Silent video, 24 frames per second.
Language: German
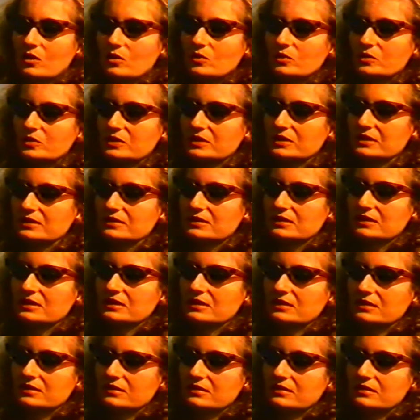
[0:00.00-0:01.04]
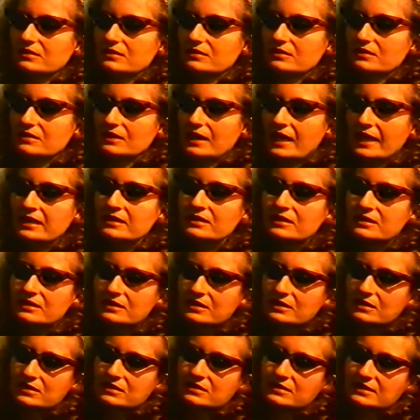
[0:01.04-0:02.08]
Und äh, Ende
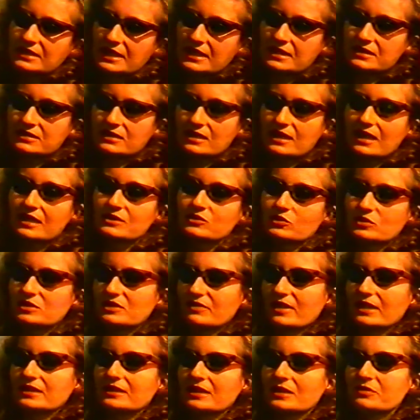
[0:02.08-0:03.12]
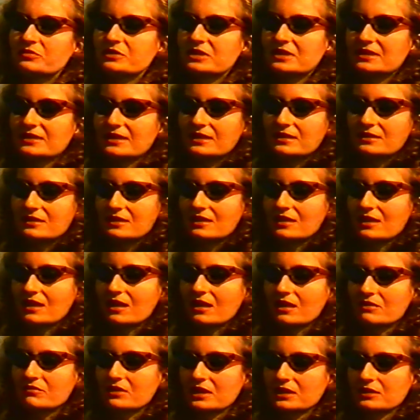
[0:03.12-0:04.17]
der 60er Jahre, also die zweite Hälfte der 60er
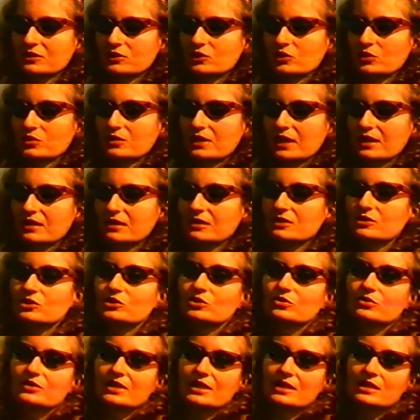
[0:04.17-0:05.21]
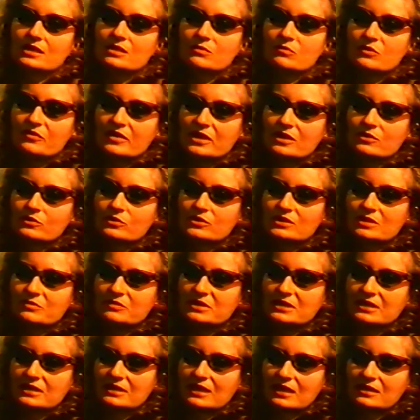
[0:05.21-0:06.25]
Jahre, war dann schon eigentlich die Studentenbewegung, die
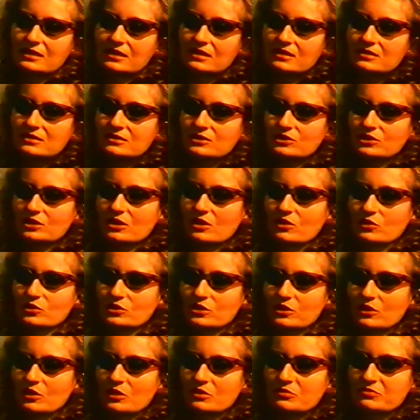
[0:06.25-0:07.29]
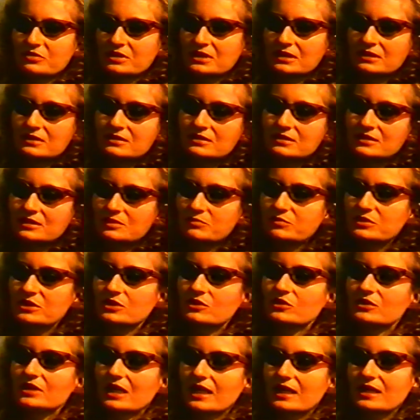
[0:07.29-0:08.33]
mit ihren anarchistischen Ausläufern dann in die
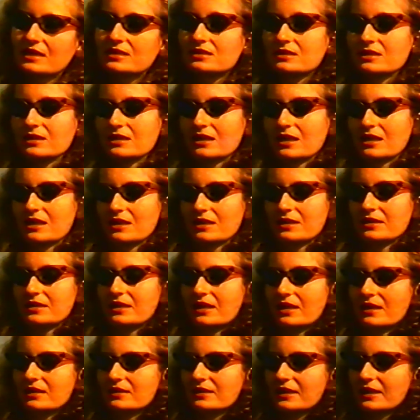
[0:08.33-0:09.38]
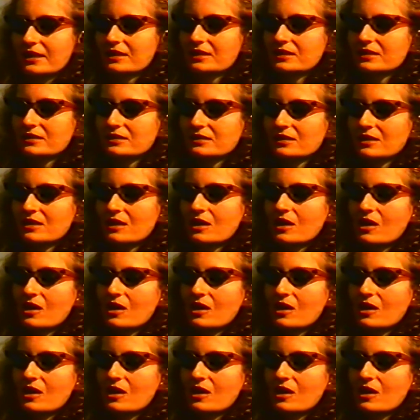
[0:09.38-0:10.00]
70er und 80er Jahre hineinreicht.